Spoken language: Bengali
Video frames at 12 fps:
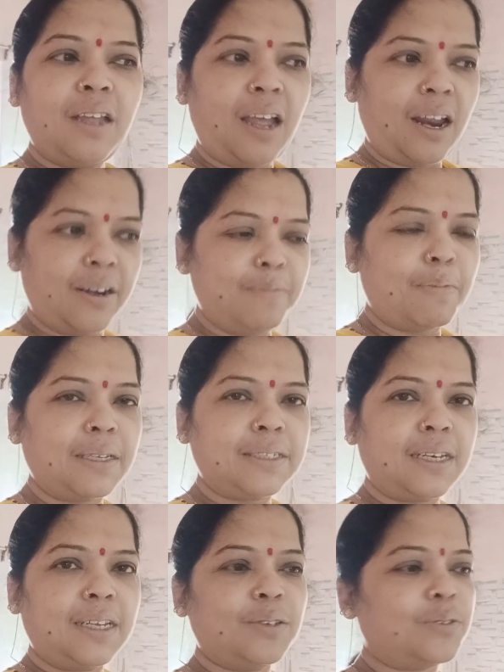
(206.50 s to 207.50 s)
আর এই
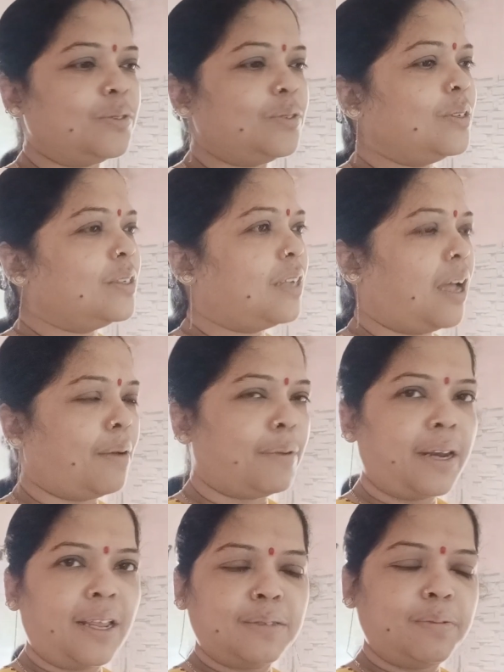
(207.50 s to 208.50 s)
মাছটা কিন্তু আমার
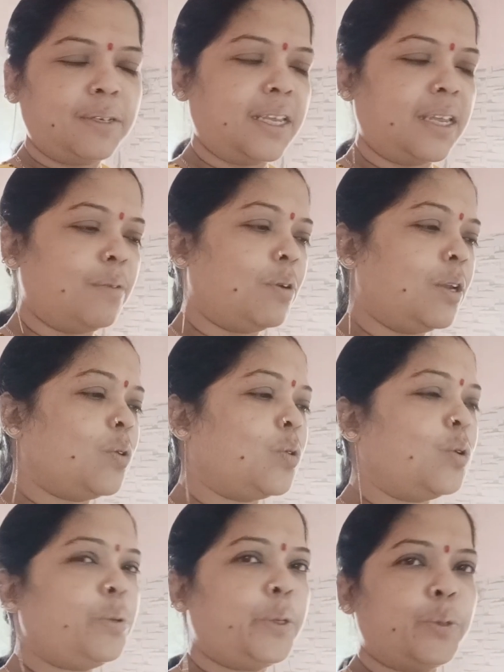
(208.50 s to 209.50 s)
হাজব্যান্ড খেয়ে বলে
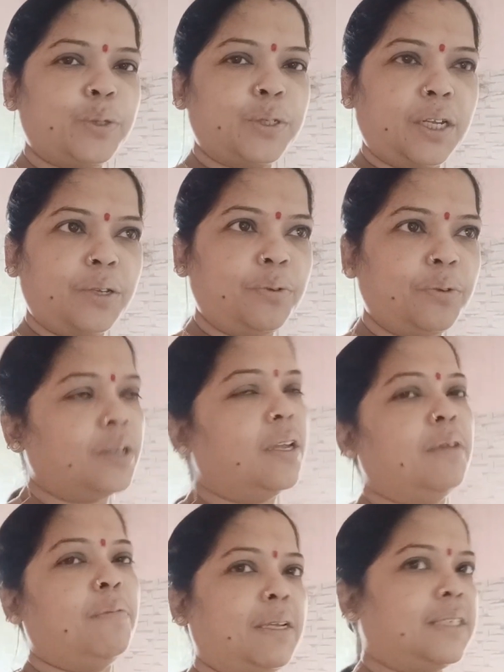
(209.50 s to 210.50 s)
খুব সুস্বাদু
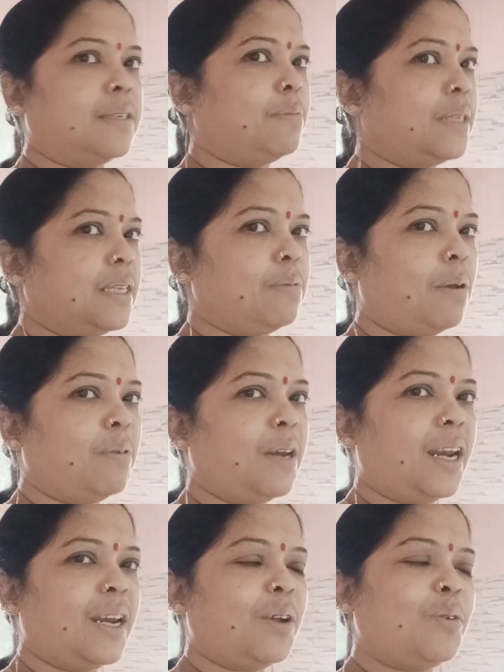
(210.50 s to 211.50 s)
মাছটা আমি কীভাবে
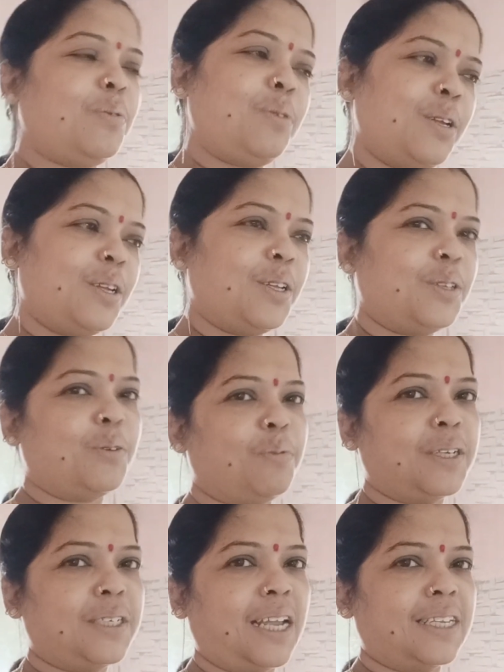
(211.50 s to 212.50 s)
রান্না করব তোমরা
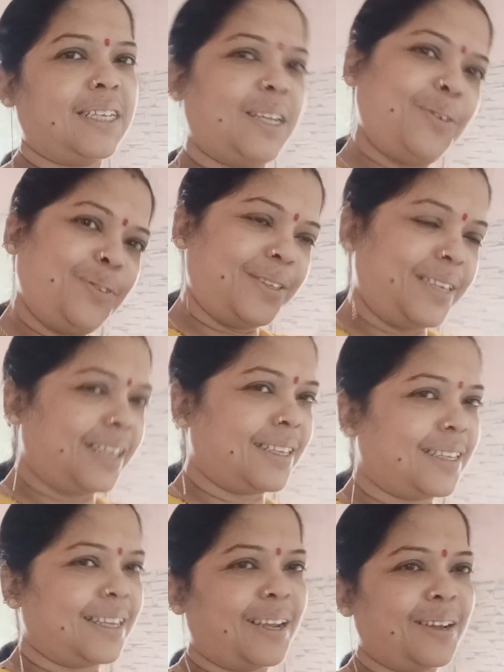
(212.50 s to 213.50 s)
সাথে থাকো
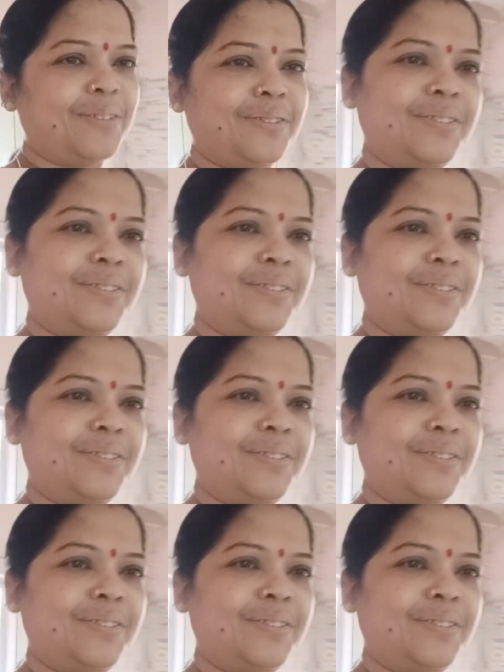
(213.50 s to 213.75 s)
দেখতে থাকো